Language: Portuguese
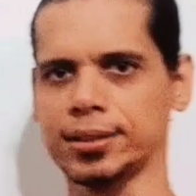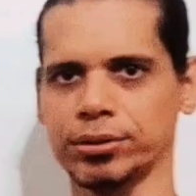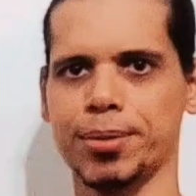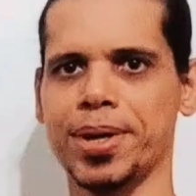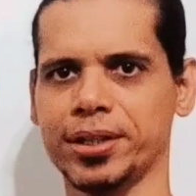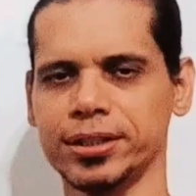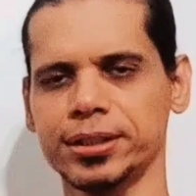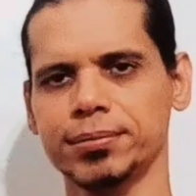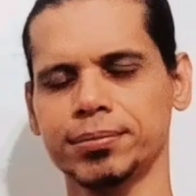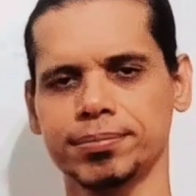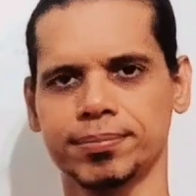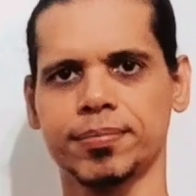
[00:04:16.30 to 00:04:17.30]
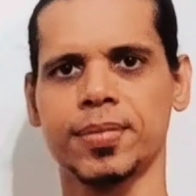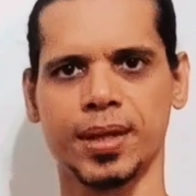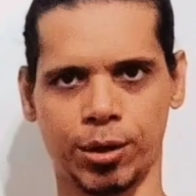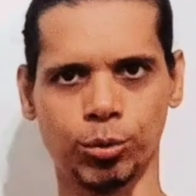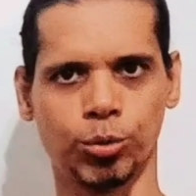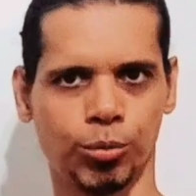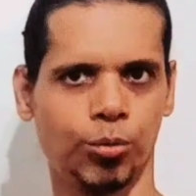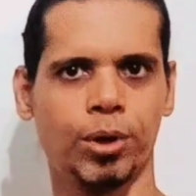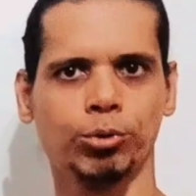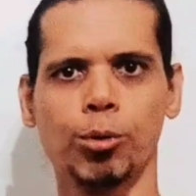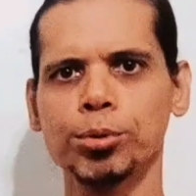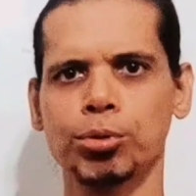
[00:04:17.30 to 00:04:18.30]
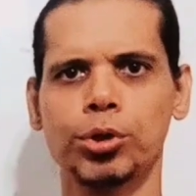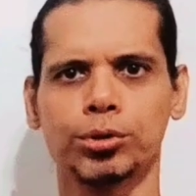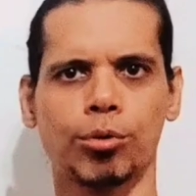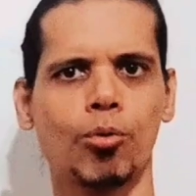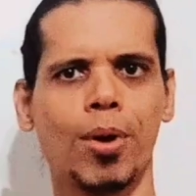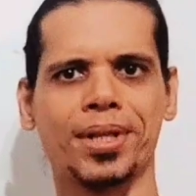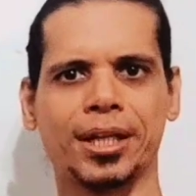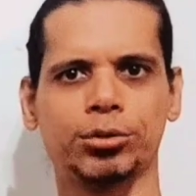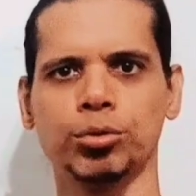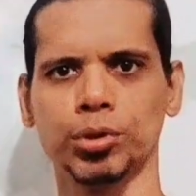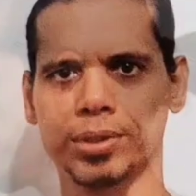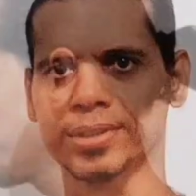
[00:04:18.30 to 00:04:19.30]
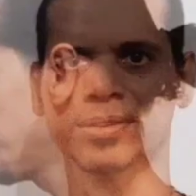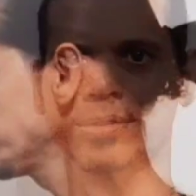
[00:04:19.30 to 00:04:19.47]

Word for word: razão de semelhança um é o dobro do outro, um é metade do outro. aí é, eu